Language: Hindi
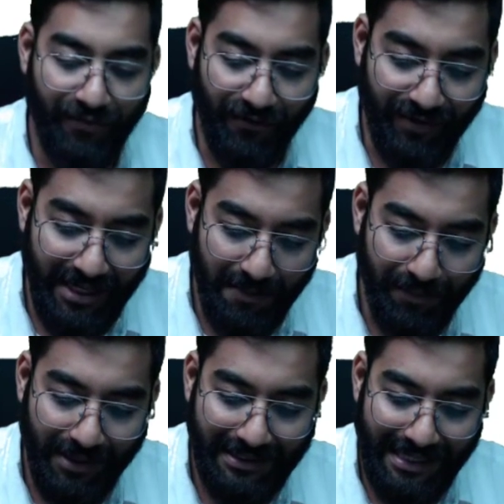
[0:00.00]
फिफ्टी
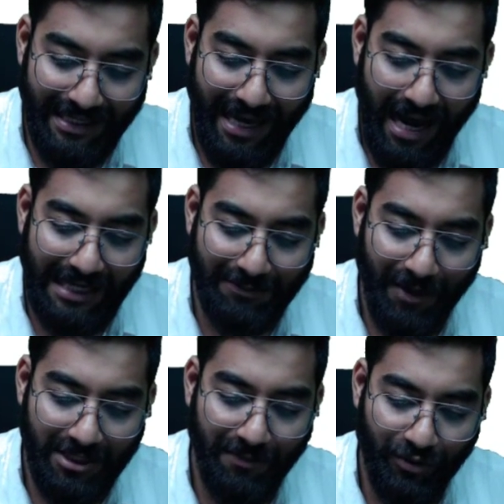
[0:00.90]
परसेंट के
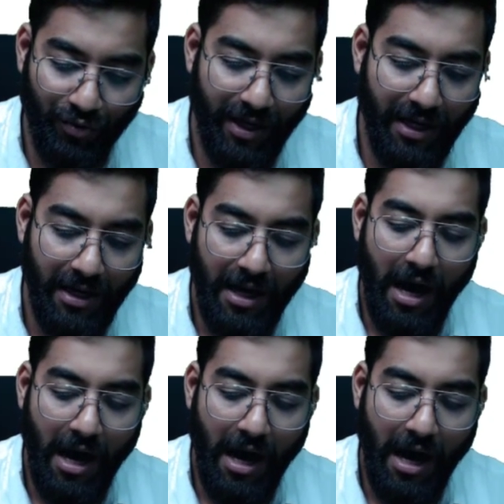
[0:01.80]
आसपास में जो है